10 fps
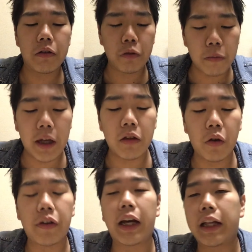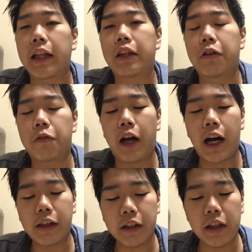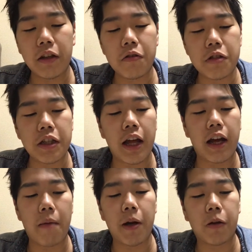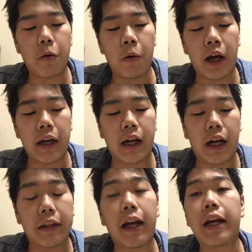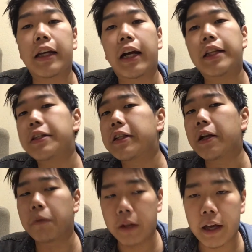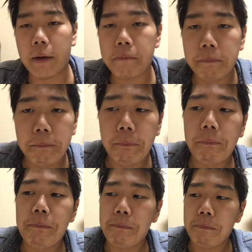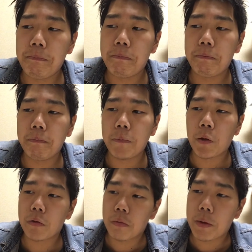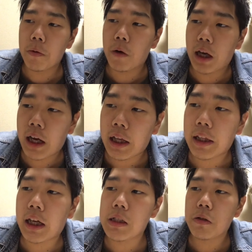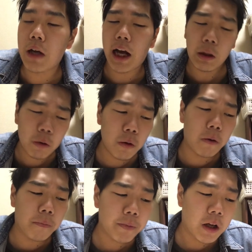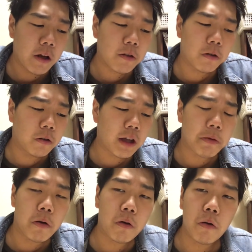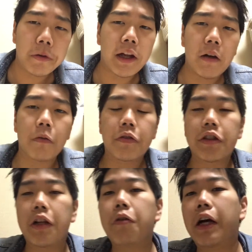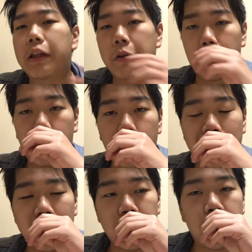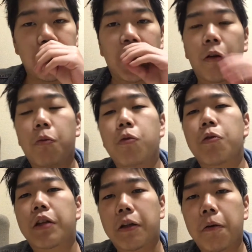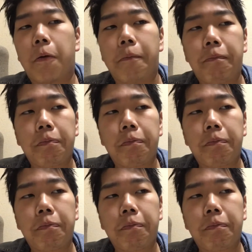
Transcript: ちょっと面倒くさいなっていうそのハッキング自体があんまり爽快感がない感じなのでうーん、ちょっと微妙かなって感じと、あと、その、多分横尾さん、このシナリオ書いてる横尾さんの趣味だと思うんですけど、